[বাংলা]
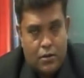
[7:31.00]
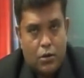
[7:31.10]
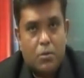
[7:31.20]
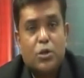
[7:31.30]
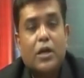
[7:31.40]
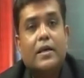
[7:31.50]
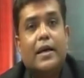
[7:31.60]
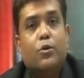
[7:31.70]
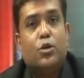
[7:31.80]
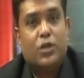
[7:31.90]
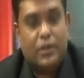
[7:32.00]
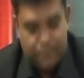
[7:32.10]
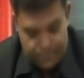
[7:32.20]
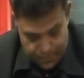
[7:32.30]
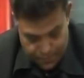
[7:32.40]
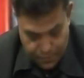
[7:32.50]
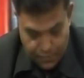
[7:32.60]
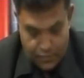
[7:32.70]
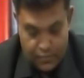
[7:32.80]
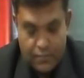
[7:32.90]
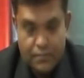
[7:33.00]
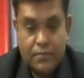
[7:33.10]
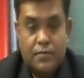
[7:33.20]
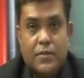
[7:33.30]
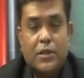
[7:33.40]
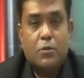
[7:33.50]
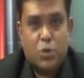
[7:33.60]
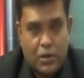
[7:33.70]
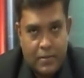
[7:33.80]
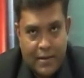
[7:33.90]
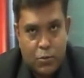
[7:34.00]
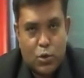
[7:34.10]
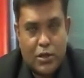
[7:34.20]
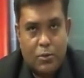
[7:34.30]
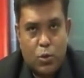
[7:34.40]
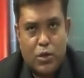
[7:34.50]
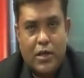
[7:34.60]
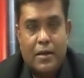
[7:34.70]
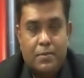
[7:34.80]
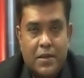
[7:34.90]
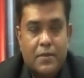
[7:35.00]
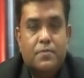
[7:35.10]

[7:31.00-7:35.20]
নমস্কার কে রয়েছেন নমস্কার ম্যাডাম কোথা থেকে বলছিলেন আপনি